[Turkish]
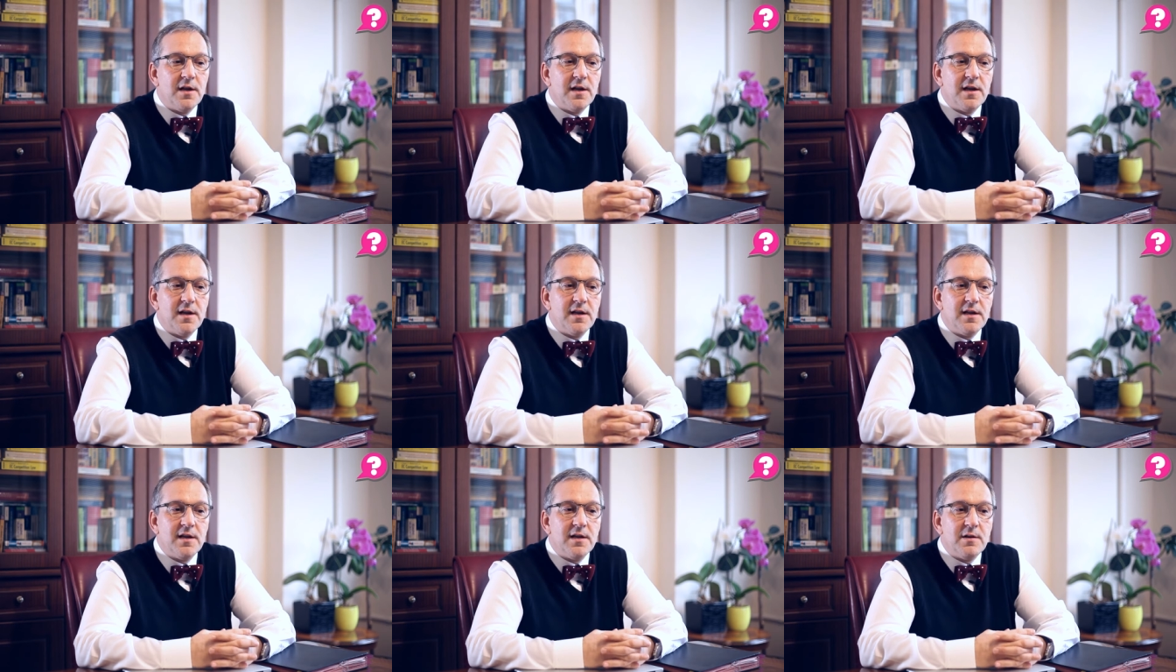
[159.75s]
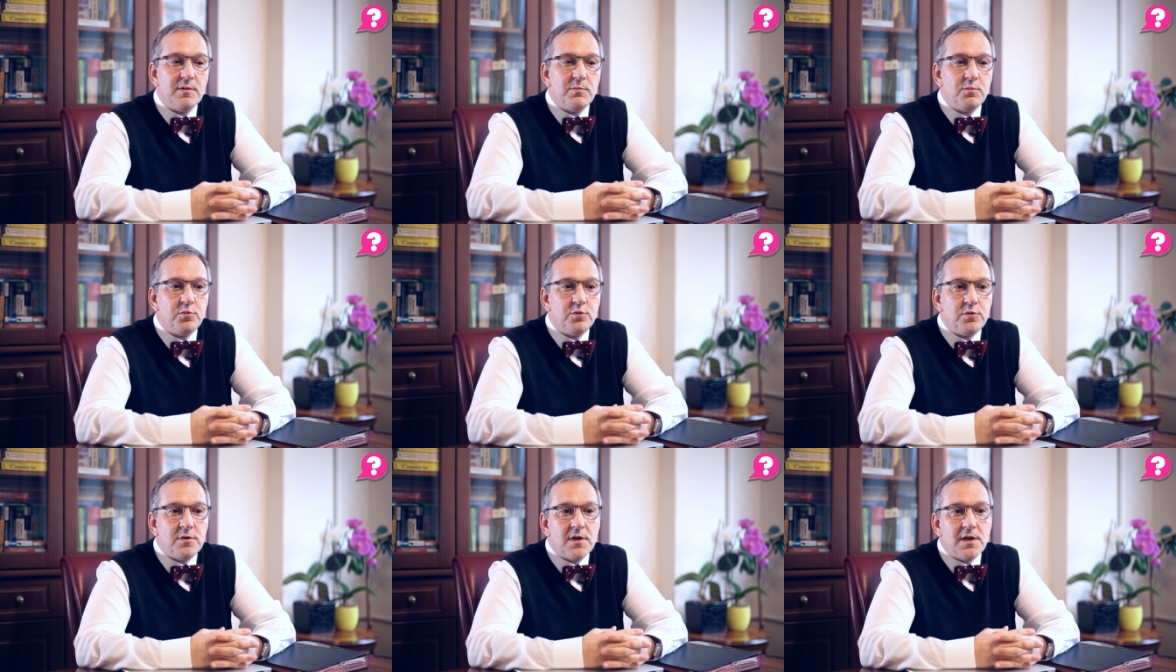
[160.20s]
E,
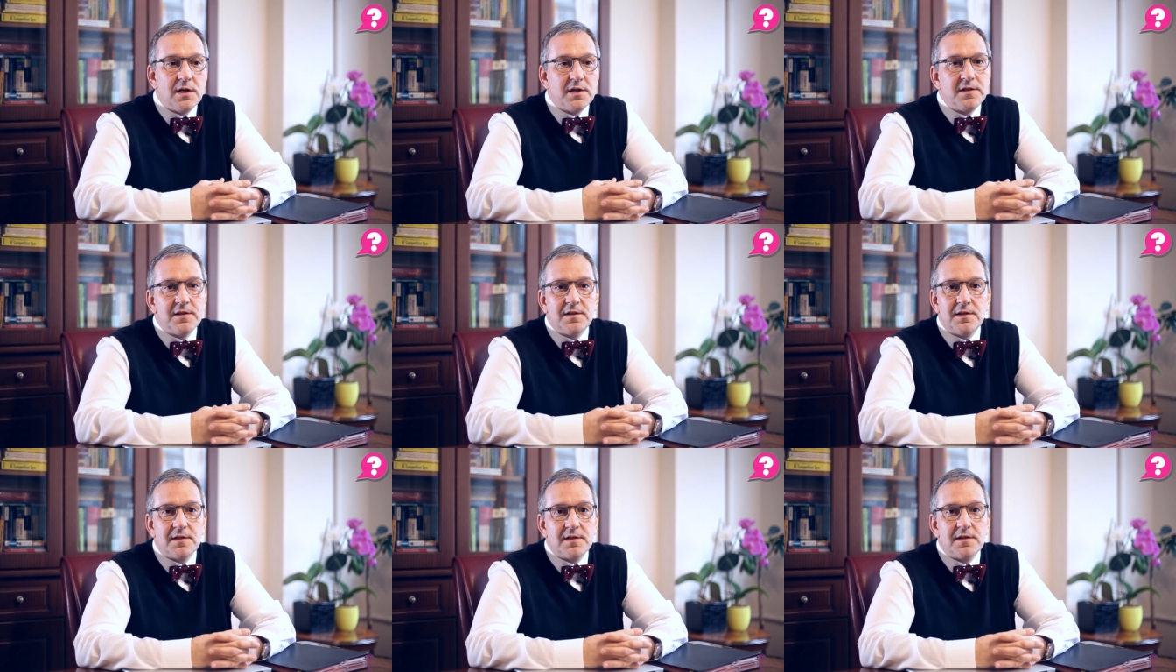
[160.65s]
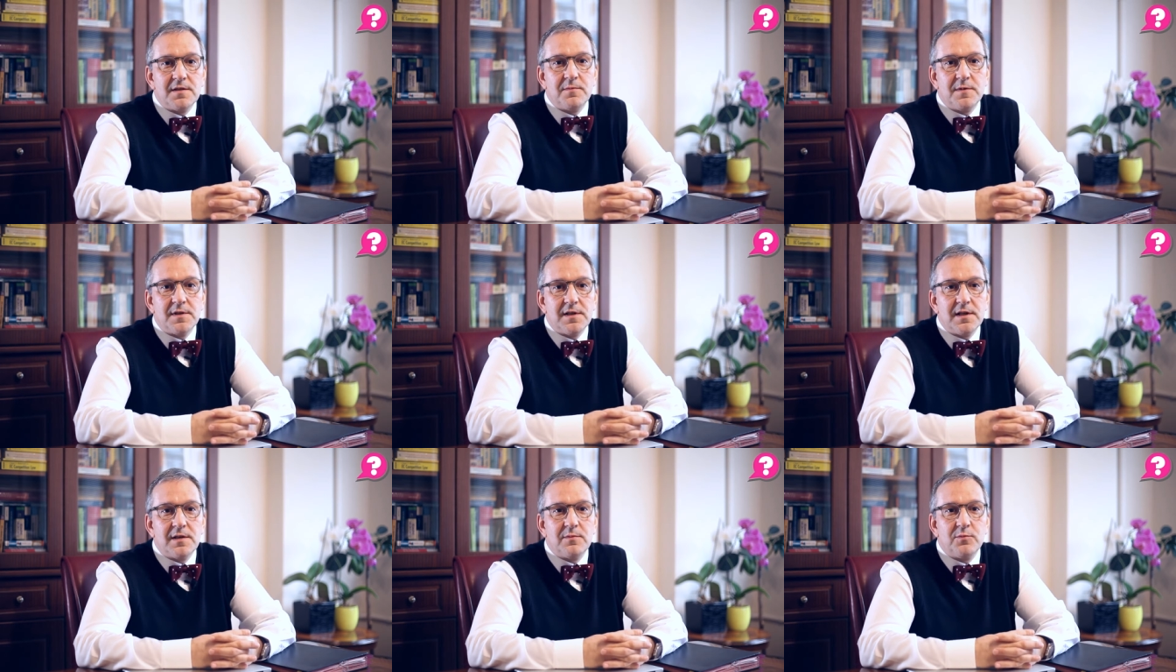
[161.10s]
bu da açıkçası
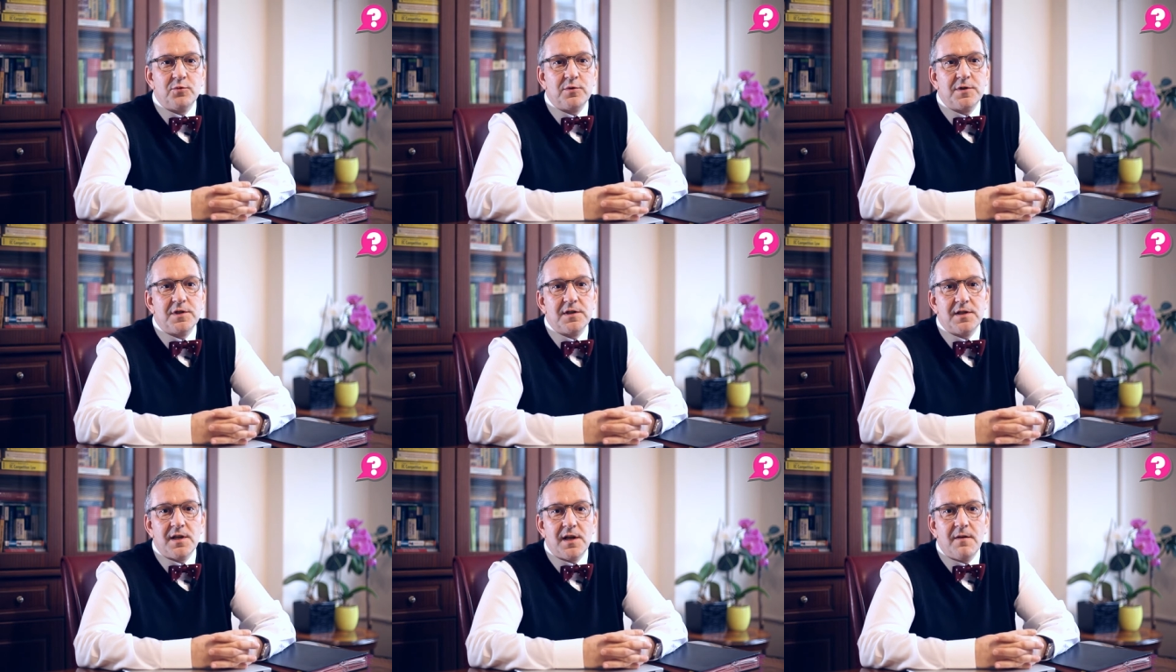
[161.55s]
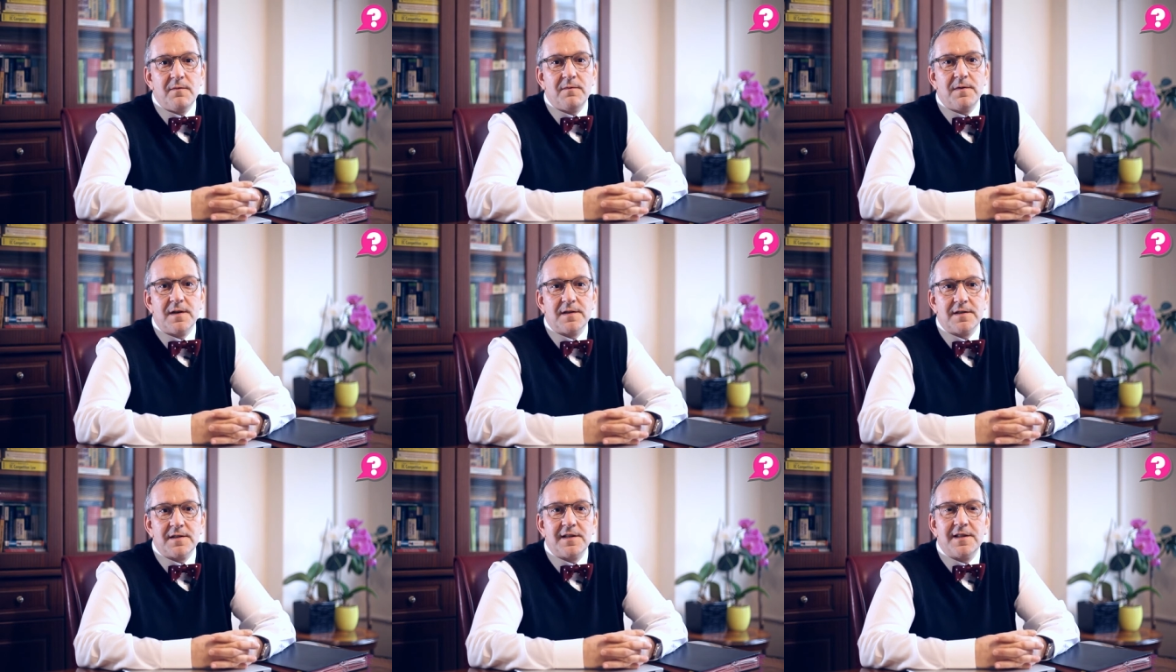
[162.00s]
bana bu işin en
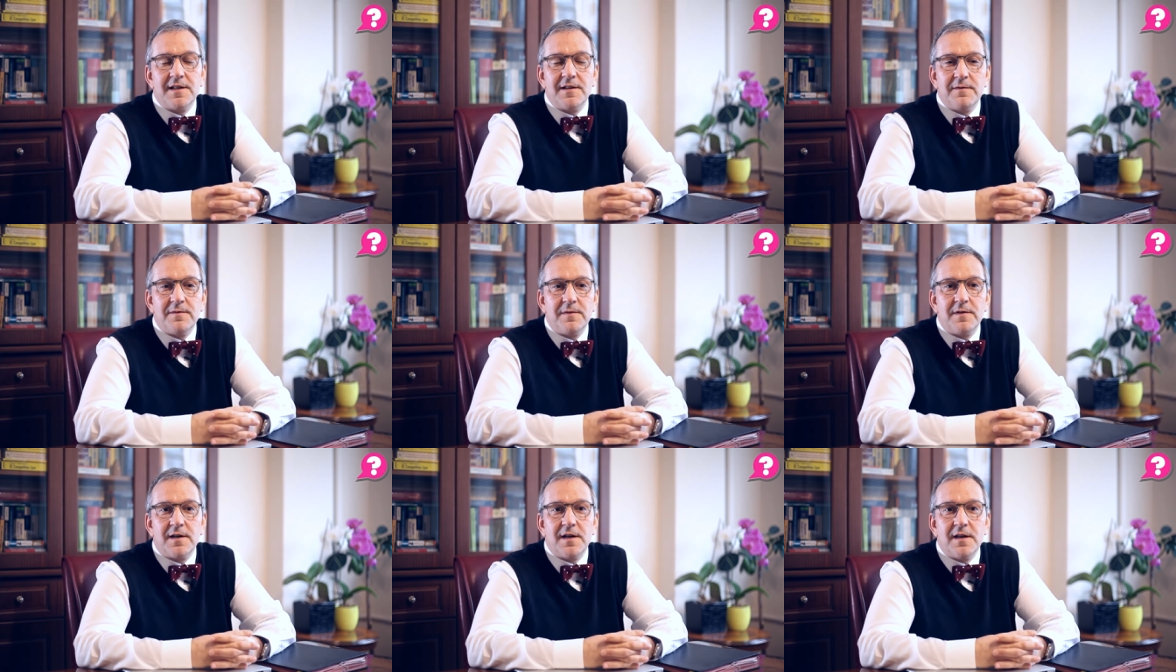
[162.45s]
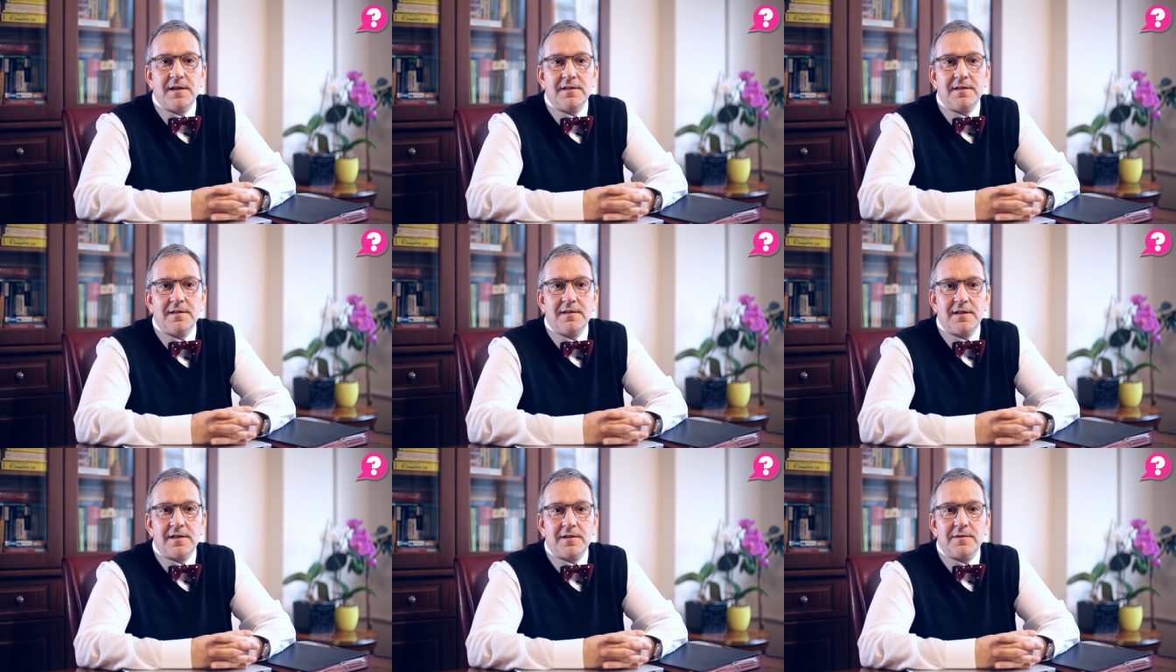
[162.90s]
fazla keyif veren
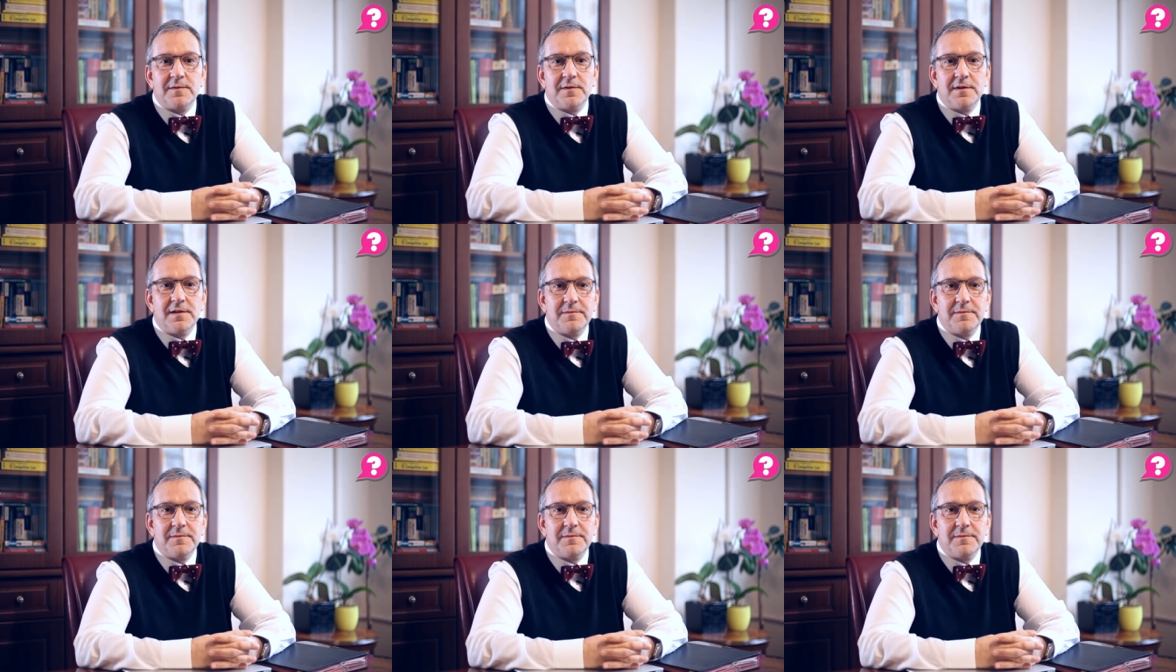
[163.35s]
tarafı.